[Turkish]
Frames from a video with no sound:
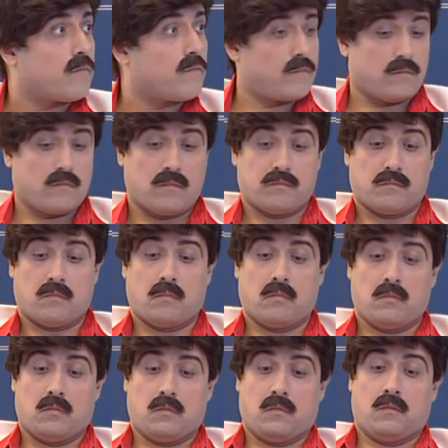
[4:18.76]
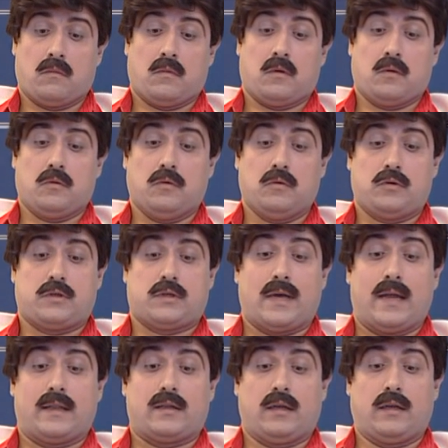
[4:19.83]
da bir sorun. Uç
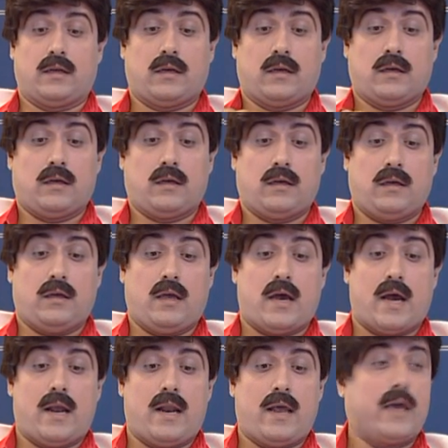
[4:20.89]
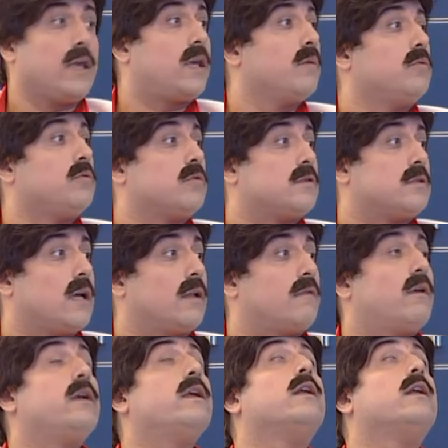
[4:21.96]
saat dedik. İhaleye iki buçuk saat var